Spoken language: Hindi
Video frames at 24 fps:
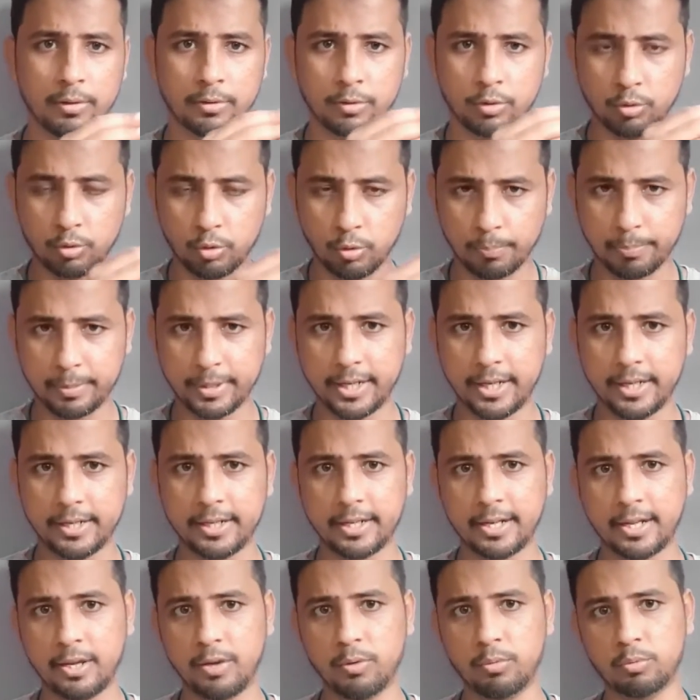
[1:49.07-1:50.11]
यूट्यूब
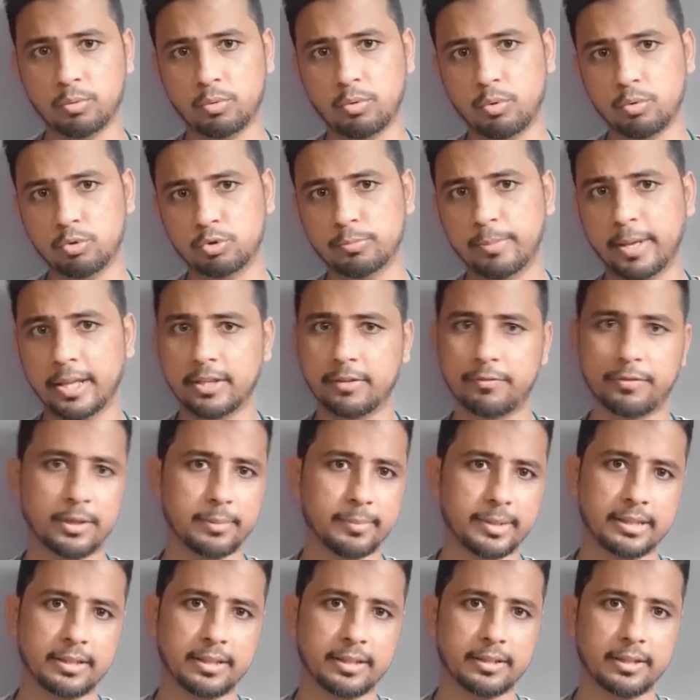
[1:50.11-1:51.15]
क्रिएटर है उनको कुछ
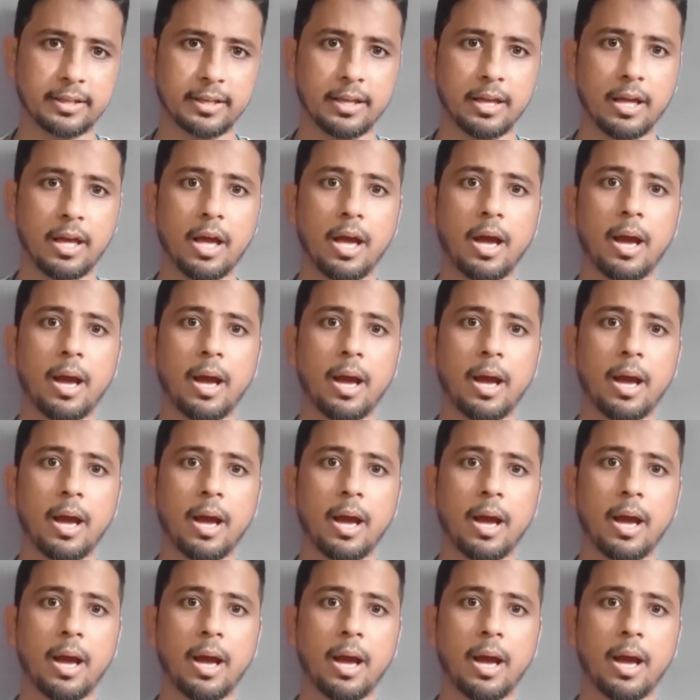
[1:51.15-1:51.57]
बेनिफिट मिलते थे